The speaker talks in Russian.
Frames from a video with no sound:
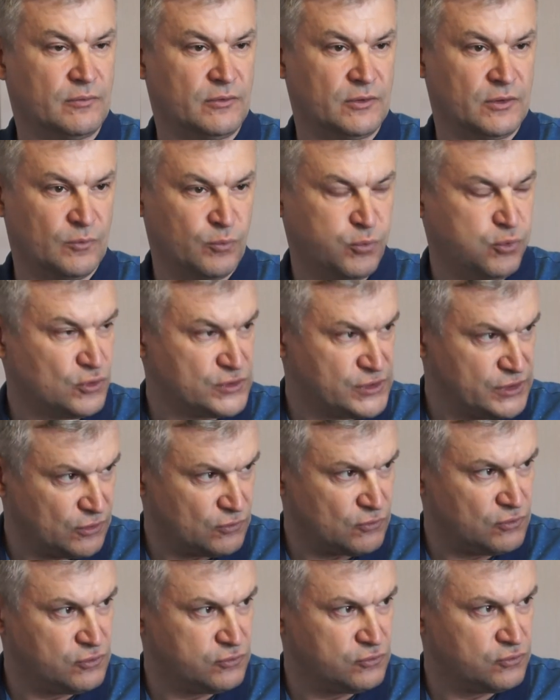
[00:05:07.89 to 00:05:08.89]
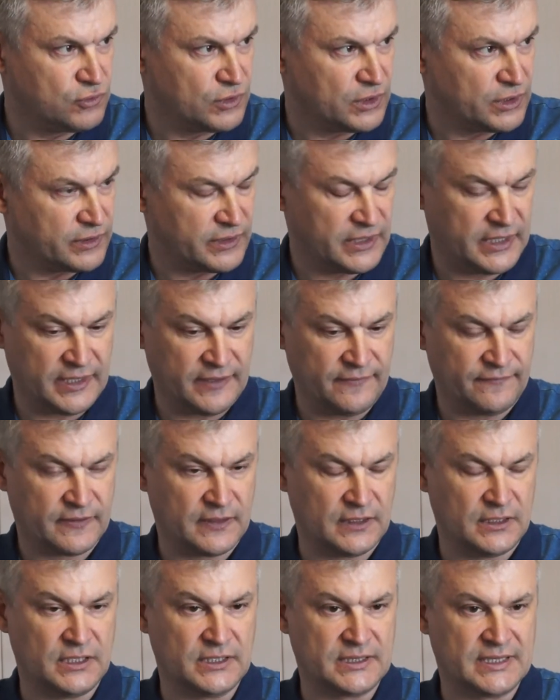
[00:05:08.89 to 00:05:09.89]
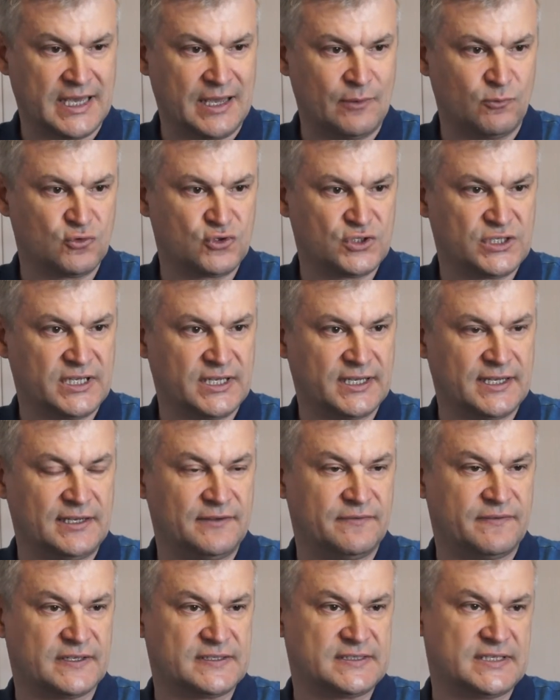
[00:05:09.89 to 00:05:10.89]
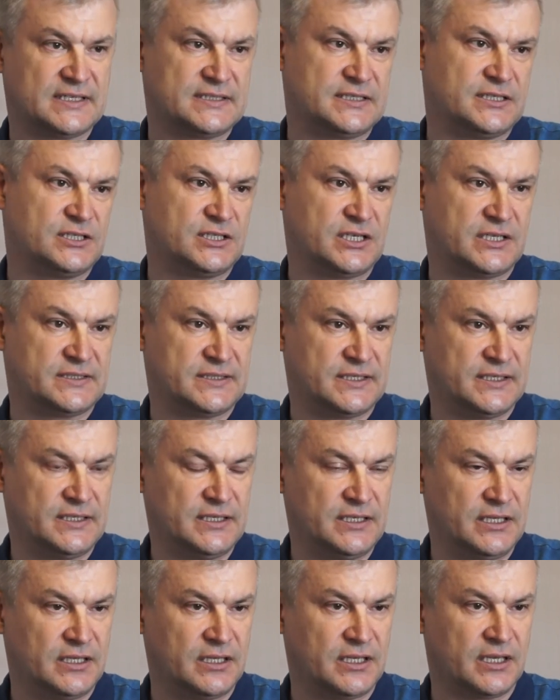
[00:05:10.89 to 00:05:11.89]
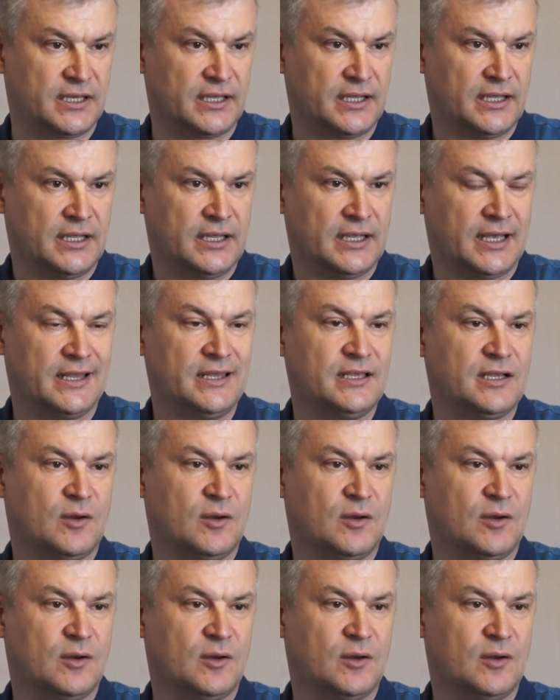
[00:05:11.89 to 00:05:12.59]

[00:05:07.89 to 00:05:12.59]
Э, поздней культуры, да, и там уже глифосат, содержащие соединения, они